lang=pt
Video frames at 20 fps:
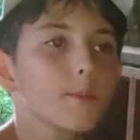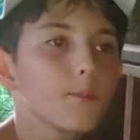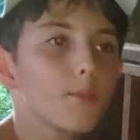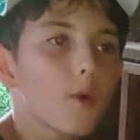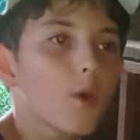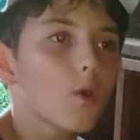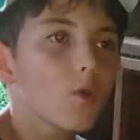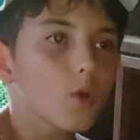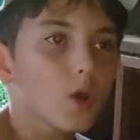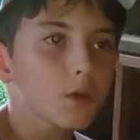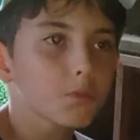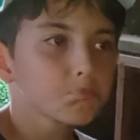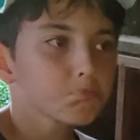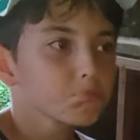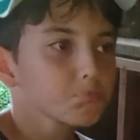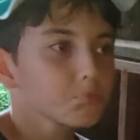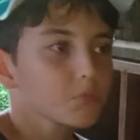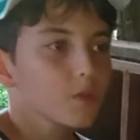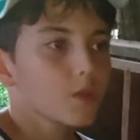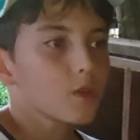é boa,
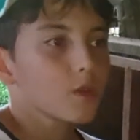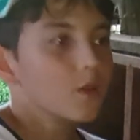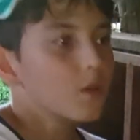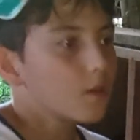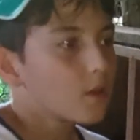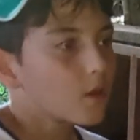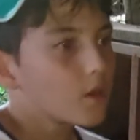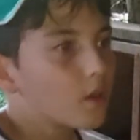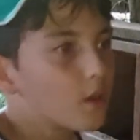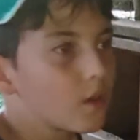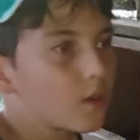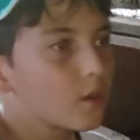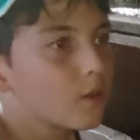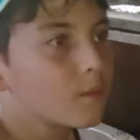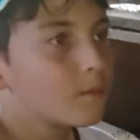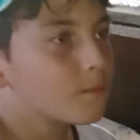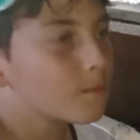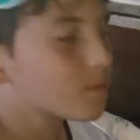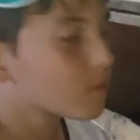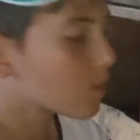
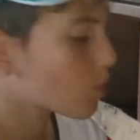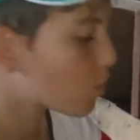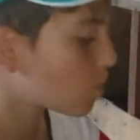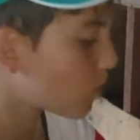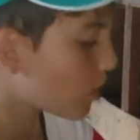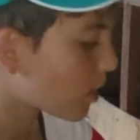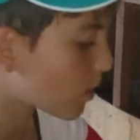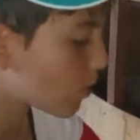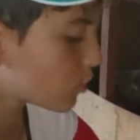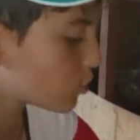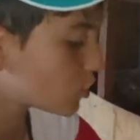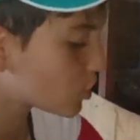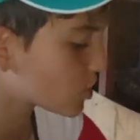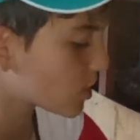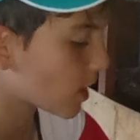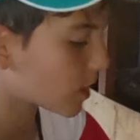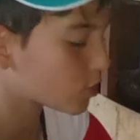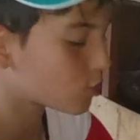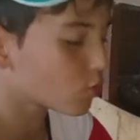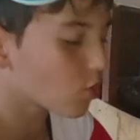é, a
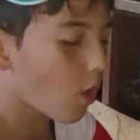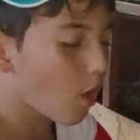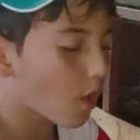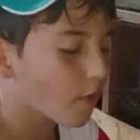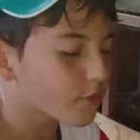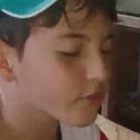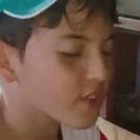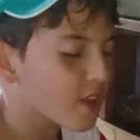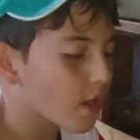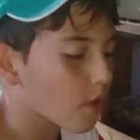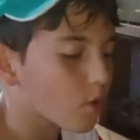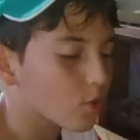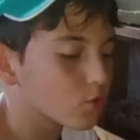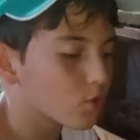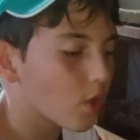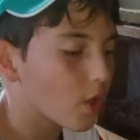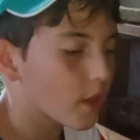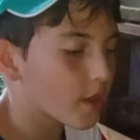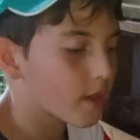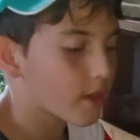quantidade de ovos da
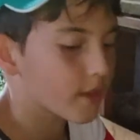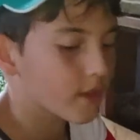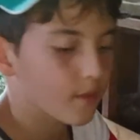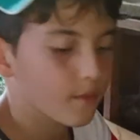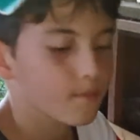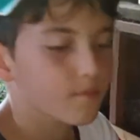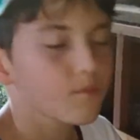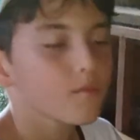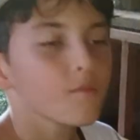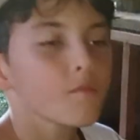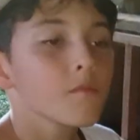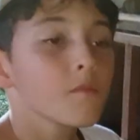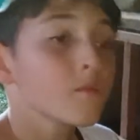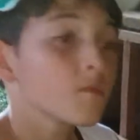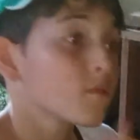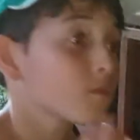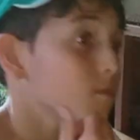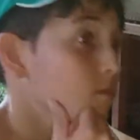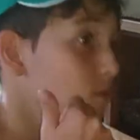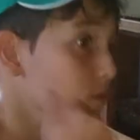codorna é
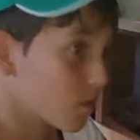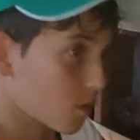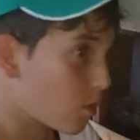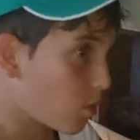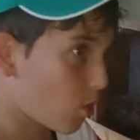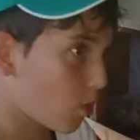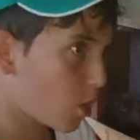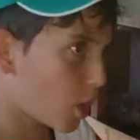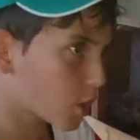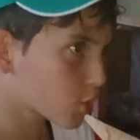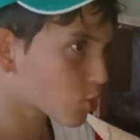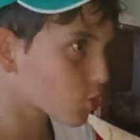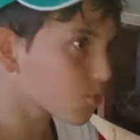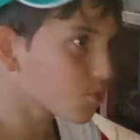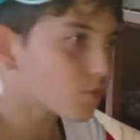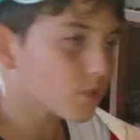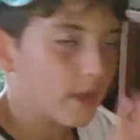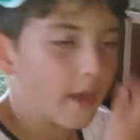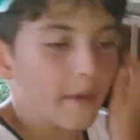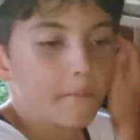
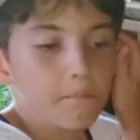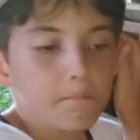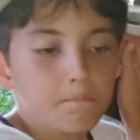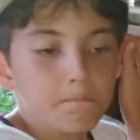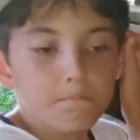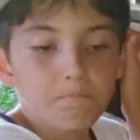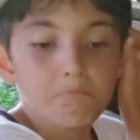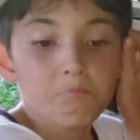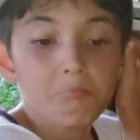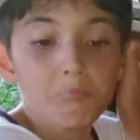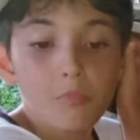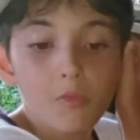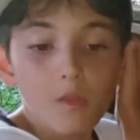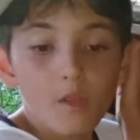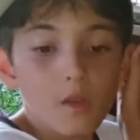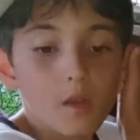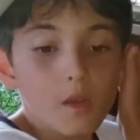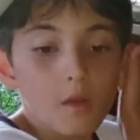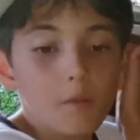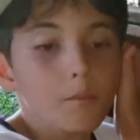ótimo, né?
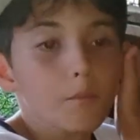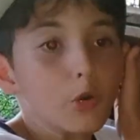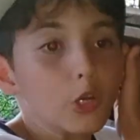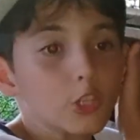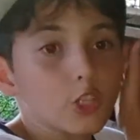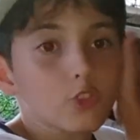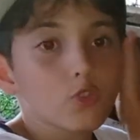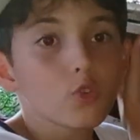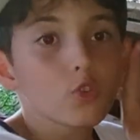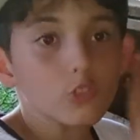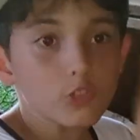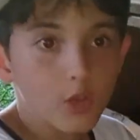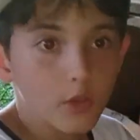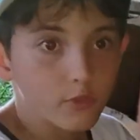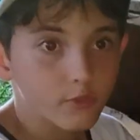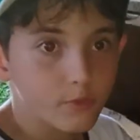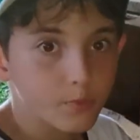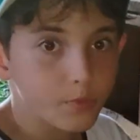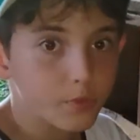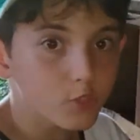bota dois
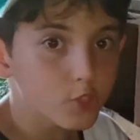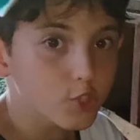ovos por